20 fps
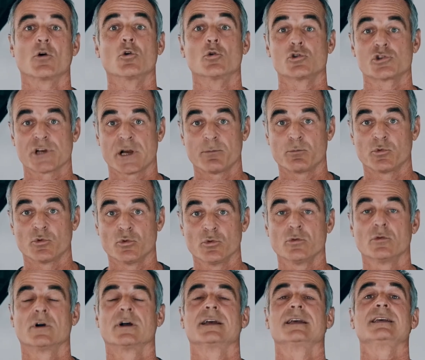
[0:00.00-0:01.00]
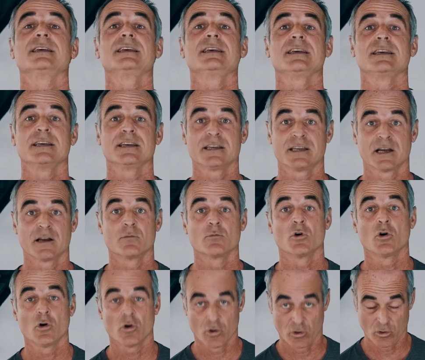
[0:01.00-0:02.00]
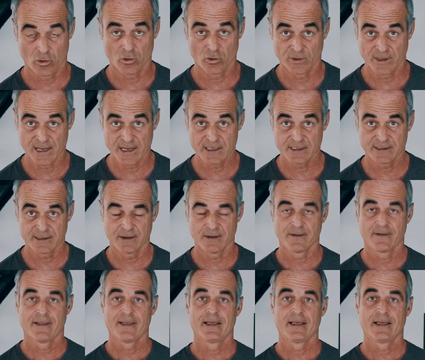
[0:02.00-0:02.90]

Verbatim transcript: au Japon et également en Inde.